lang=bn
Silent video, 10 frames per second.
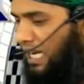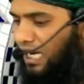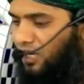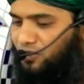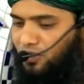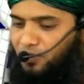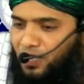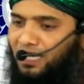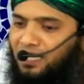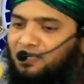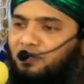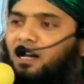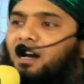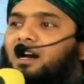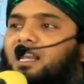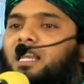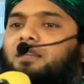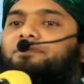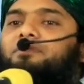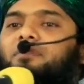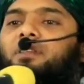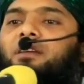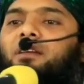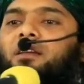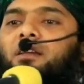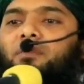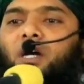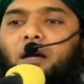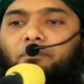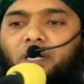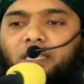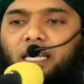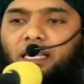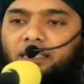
আর জোরে বলেন না সুবহান মহাব্বতে